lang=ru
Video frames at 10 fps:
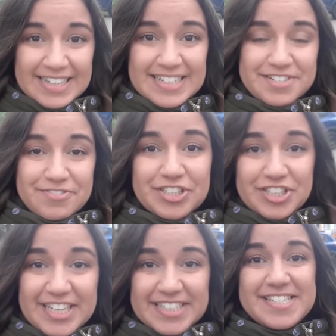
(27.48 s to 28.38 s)

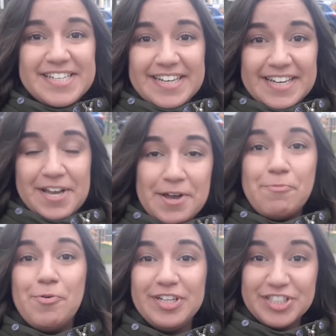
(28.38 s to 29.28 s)
Завершается
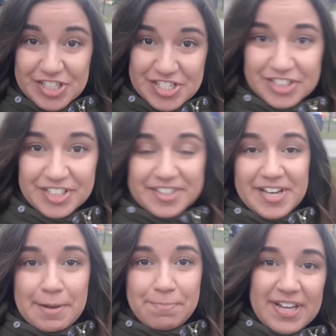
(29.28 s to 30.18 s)
мой жизненный
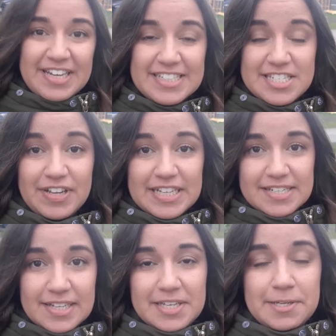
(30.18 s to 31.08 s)
этап,
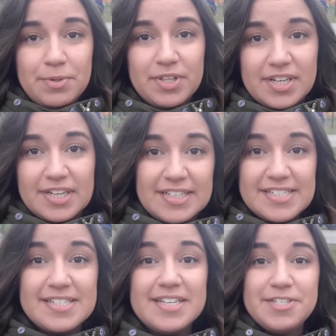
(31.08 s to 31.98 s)
связанный именно
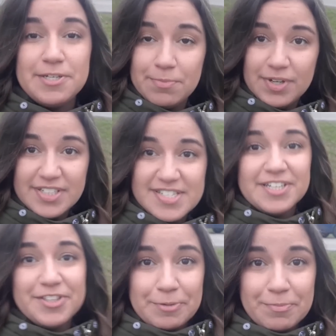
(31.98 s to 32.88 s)
с этим
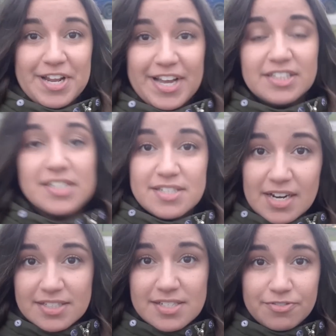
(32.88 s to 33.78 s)
центром для
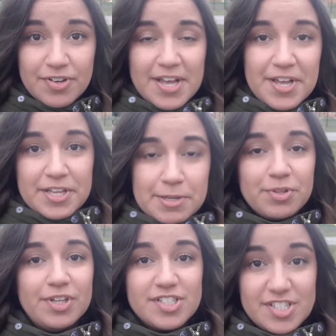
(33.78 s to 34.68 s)
иностранцев,
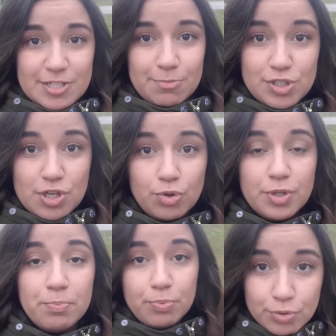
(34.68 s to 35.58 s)
именно с этим
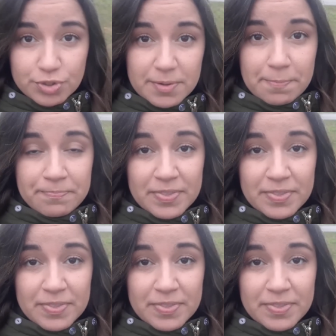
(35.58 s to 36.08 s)
населенным пунктом,